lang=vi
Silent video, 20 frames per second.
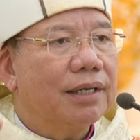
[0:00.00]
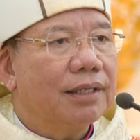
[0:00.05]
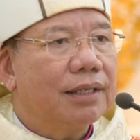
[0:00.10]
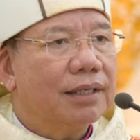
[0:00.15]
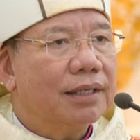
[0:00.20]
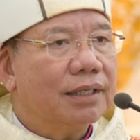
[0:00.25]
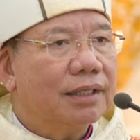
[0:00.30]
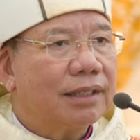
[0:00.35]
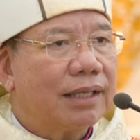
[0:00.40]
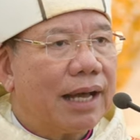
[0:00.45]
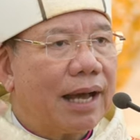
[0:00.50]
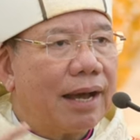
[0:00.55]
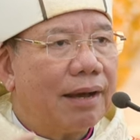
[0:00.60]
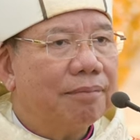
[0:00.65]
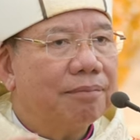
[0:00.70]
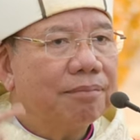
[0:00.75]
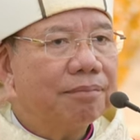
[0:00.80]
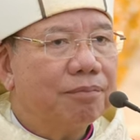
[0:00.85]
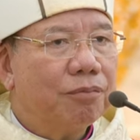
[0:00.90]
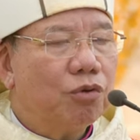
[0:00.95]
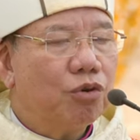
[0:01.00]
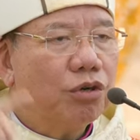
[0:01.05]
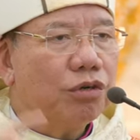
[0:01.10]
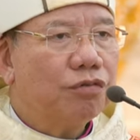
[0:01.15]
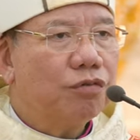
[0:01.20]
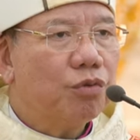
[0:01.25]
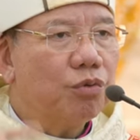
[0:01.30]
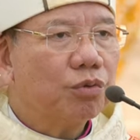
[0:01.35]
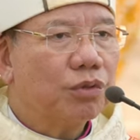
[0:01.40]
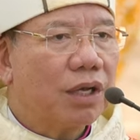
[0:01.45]
thì tám
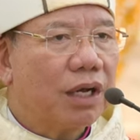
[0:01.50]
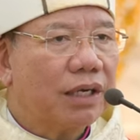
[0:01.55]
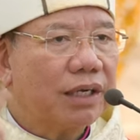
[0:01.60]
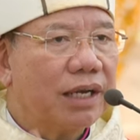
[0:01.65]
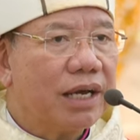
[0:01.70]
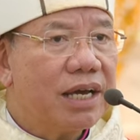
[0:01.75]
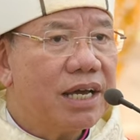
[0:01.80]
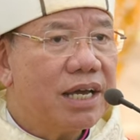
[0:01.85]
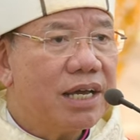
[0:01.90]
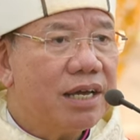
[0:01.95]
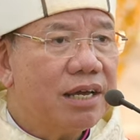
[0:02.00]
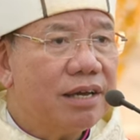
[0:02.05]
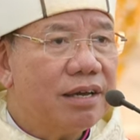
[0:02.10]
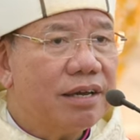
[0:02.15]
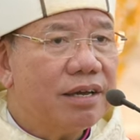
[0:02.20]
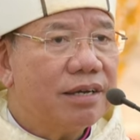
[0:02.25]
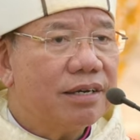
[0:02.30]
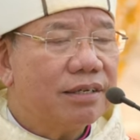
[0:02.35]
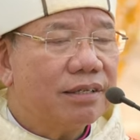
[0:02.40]
mối phúc thật ấy